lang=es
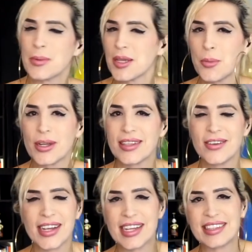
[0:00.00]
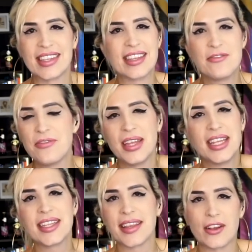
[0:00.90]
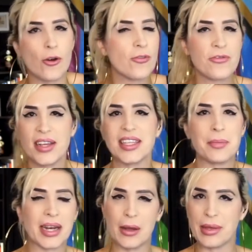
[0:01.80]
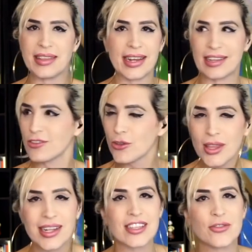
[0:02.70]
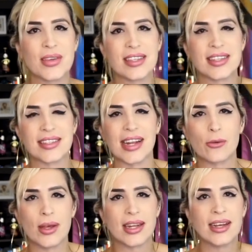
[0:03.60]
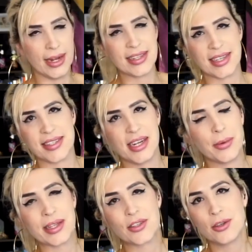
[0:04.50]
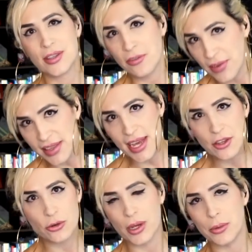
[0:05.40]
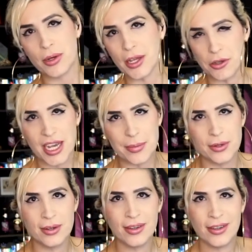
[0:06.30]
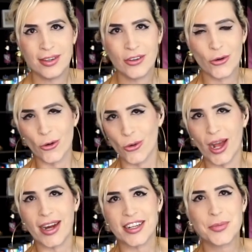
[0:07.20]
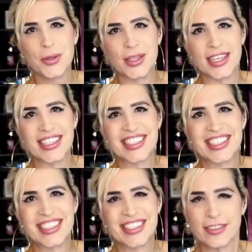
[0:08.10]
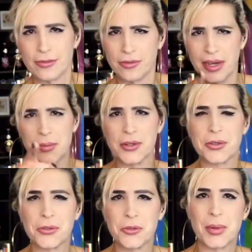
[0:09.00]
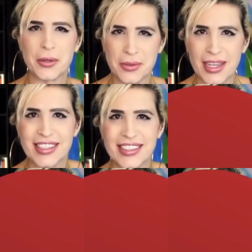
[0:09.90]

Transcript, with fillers: vamos a poder tener una cantidad infinita de confeti para aventar en todas las fiestas de la cuadra en esta celebración de fin de año nuevo que yo llamo Roja Responde. Vámonos con sus preguntas.